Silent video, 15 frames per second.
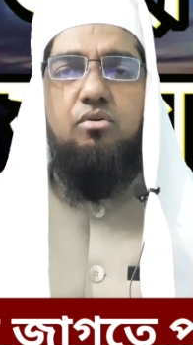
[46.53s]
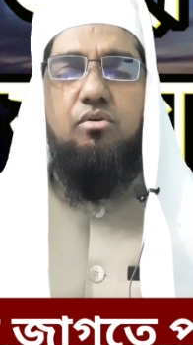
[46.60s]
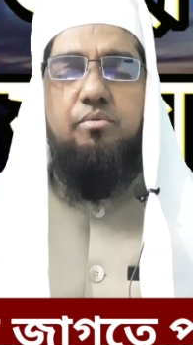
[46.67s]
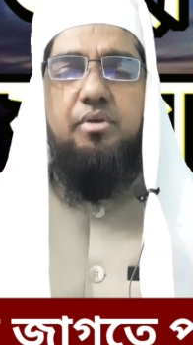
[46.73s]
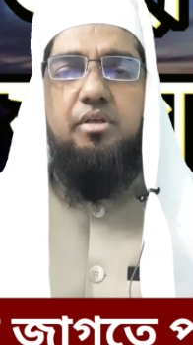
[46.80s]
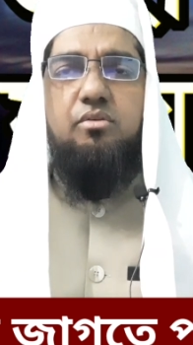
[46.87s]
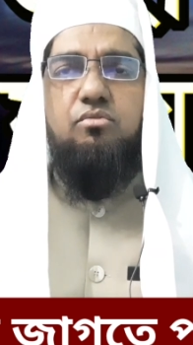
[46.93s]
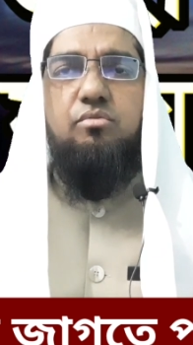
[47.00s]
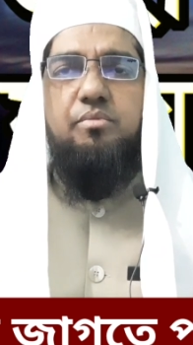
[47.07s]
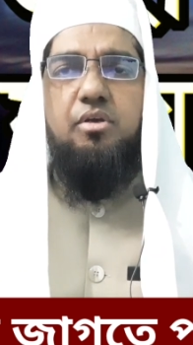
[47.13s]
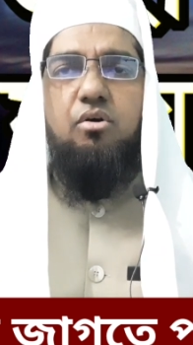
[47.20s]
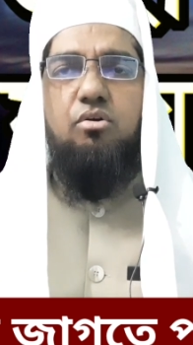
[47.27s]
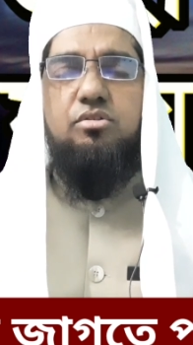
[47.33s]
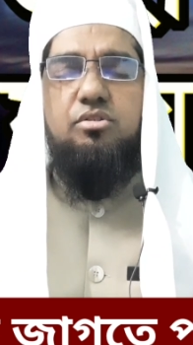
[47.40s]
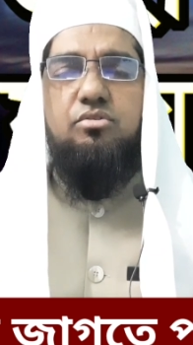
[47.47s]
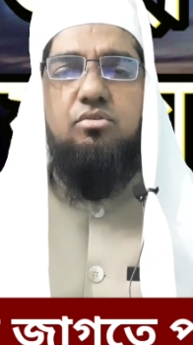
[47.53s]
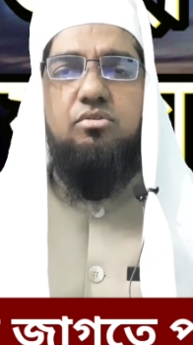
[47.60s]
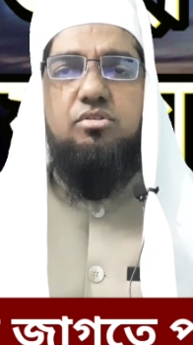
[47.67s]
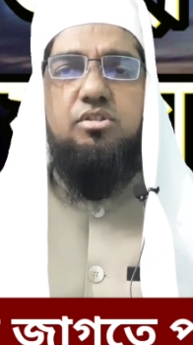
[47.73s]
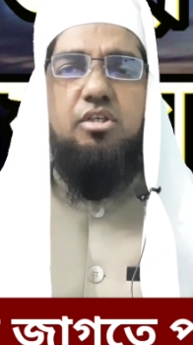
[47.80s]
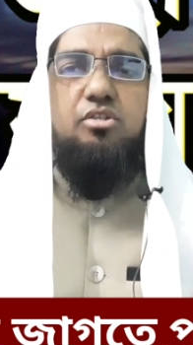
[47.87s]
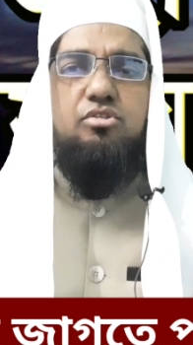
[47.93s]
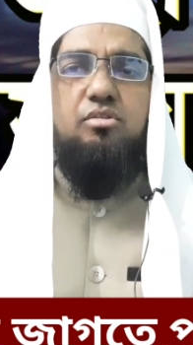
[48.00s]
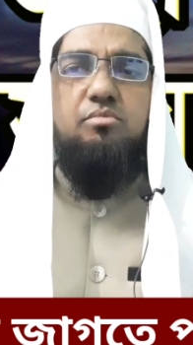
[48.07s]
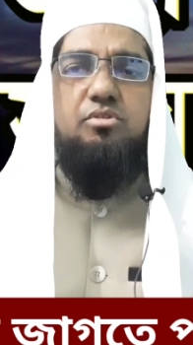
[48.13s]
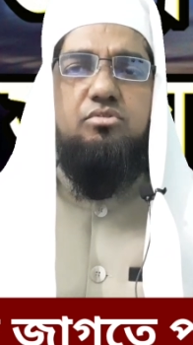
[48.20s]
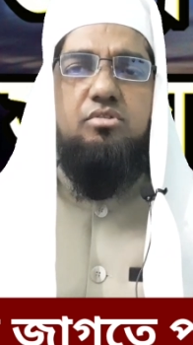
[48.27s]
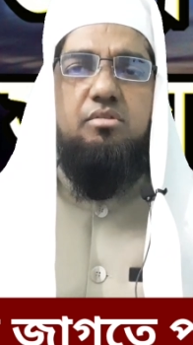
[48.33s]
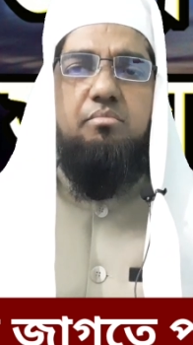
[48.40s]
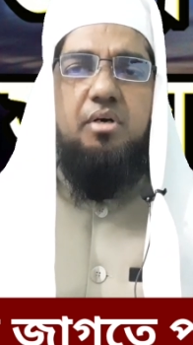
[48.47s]
গভীর ঘুমে অচেতন সেই সময়
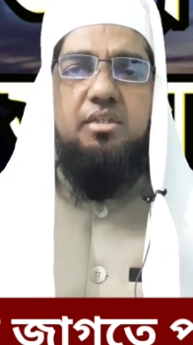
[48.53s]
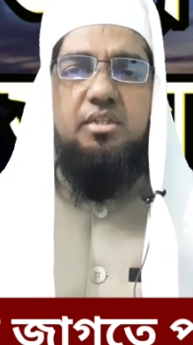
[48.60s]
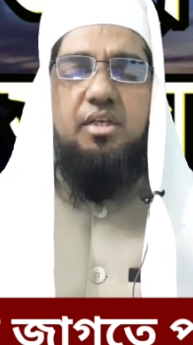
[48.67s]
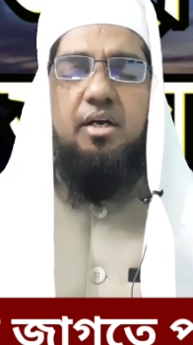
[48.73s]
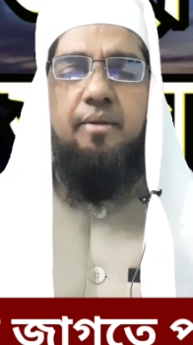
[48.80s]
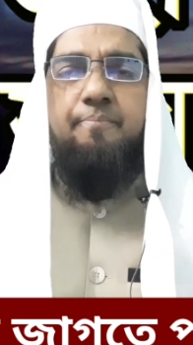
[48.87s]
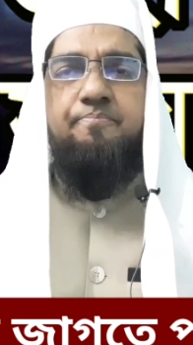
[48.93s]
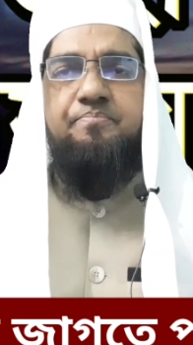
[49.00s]
যদি বান্দা